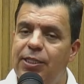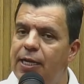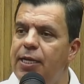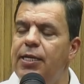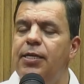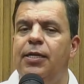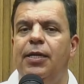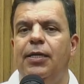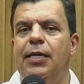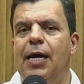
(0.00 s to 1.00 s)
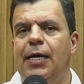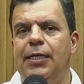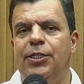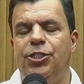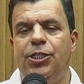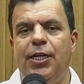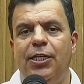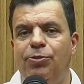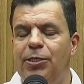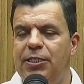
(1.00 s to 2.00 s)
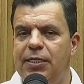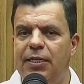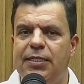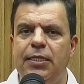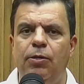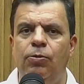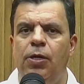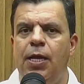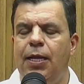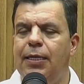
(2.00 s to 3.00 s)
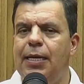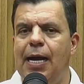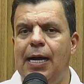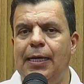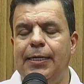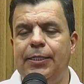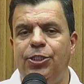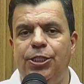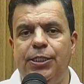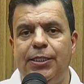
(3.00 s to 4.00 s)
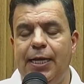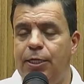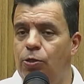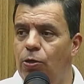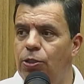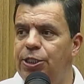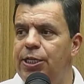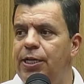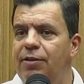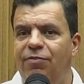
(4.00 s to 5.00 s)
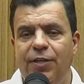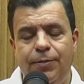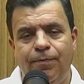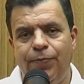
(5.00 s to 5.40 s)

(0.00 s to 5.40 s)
TI, na área de administração, na área de tecnologia, enfim,